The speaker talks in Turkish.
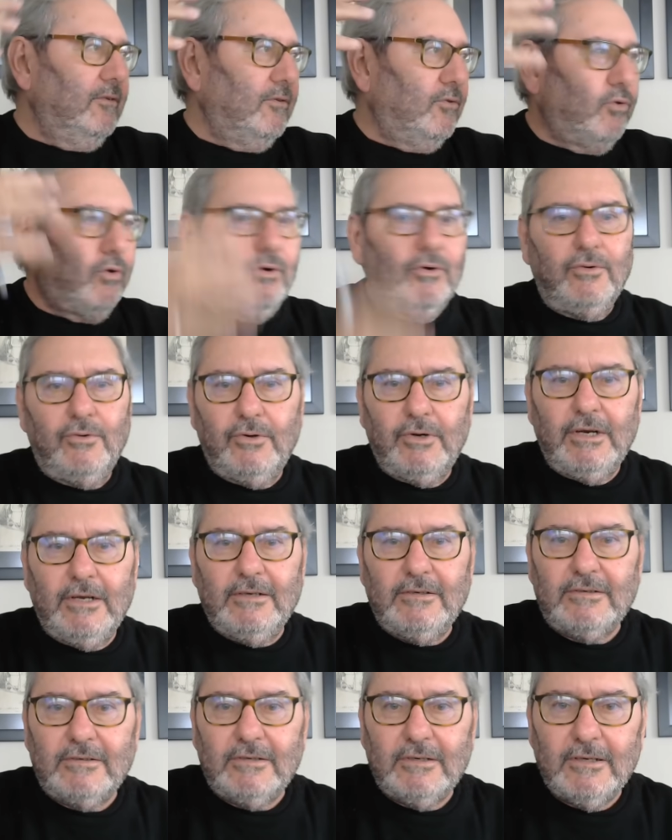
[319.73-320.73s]

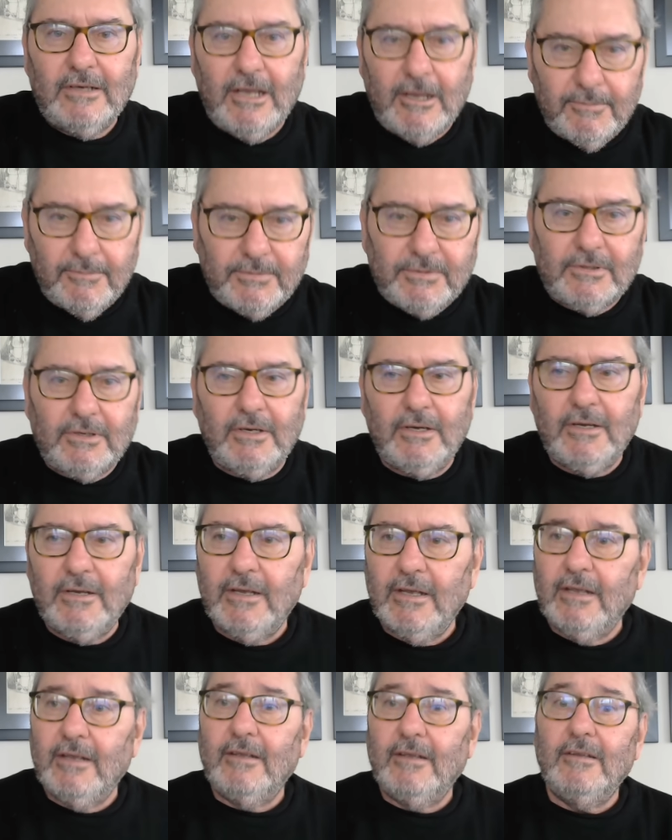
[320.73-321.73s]
kongresi hepsi
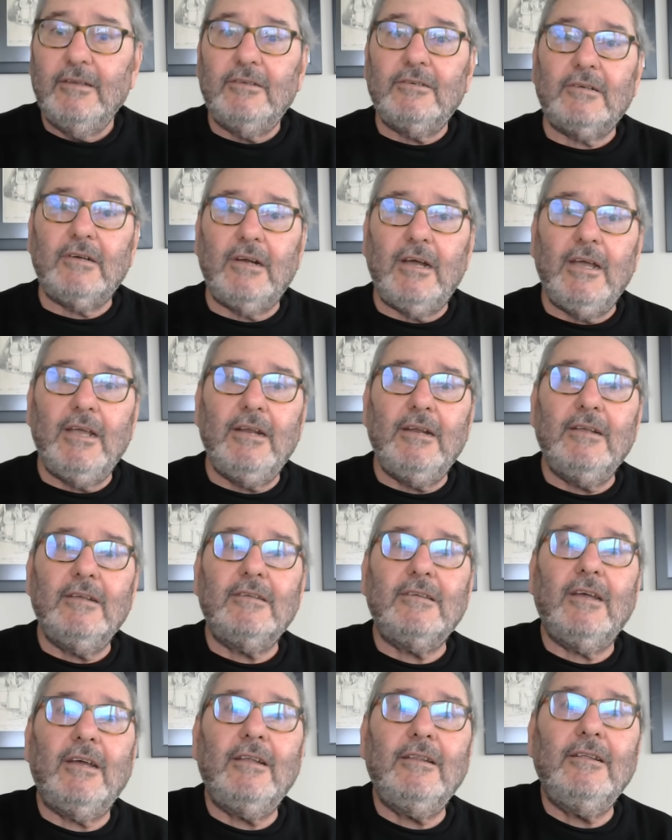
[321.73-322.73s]
İsrail'in
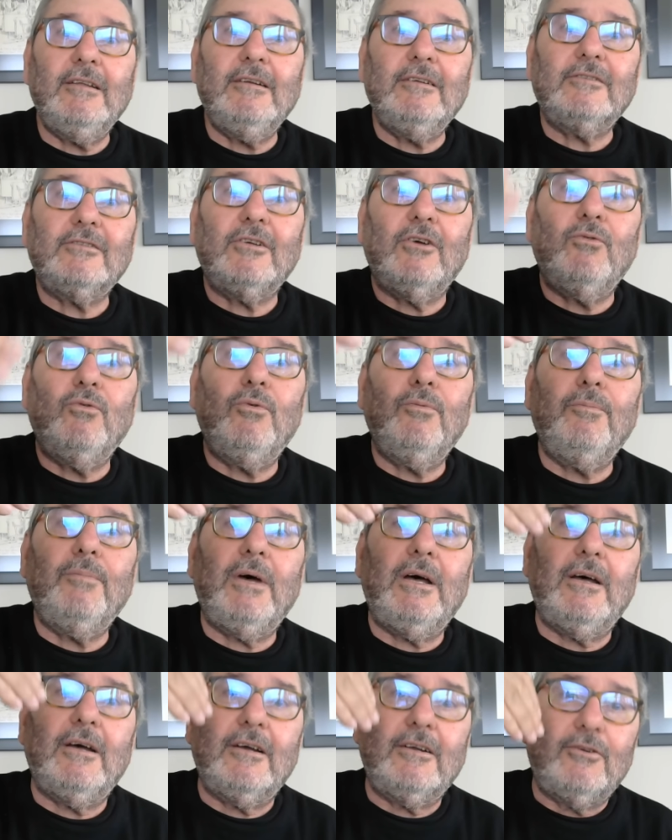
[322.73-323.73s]
kendini
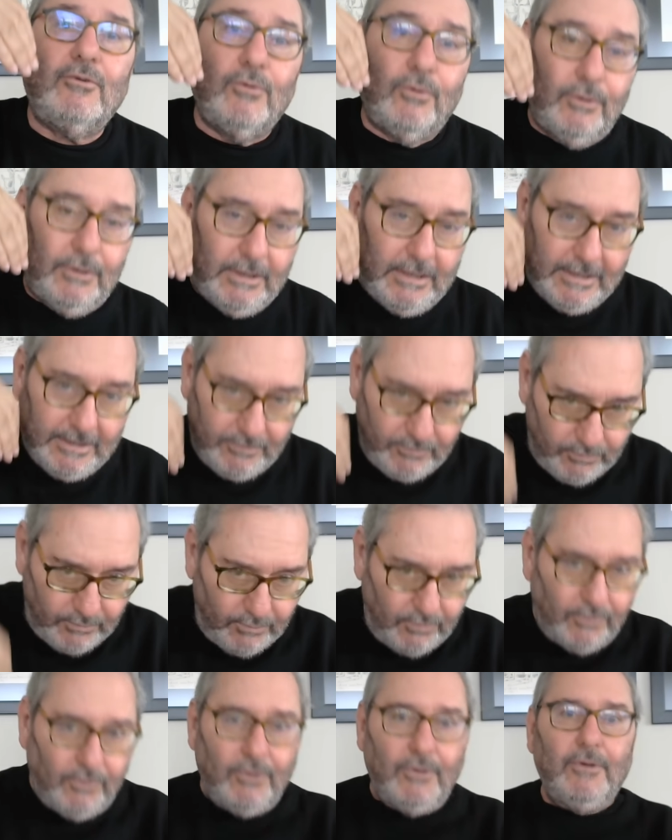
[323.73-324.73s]
savunma hakkı olarak
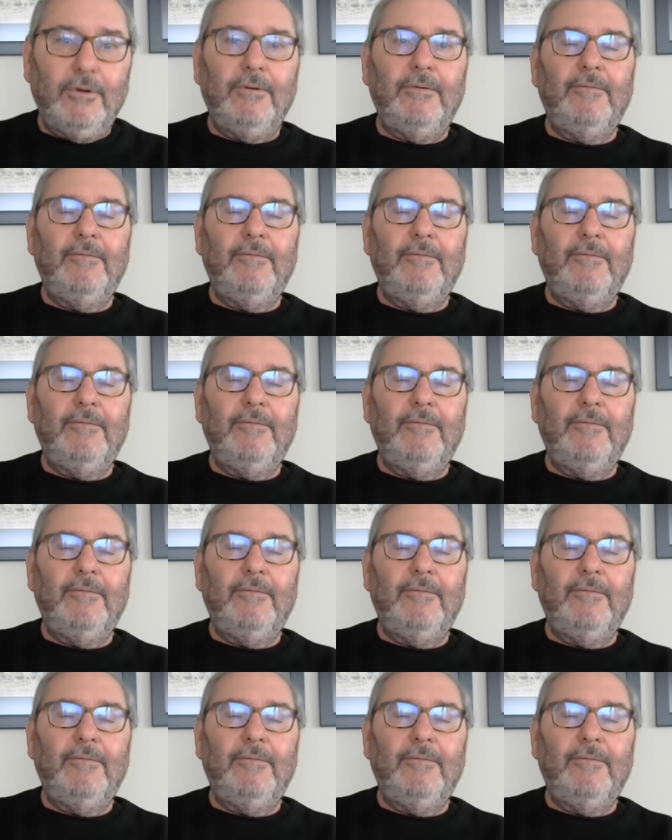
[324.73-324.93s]
görüyor.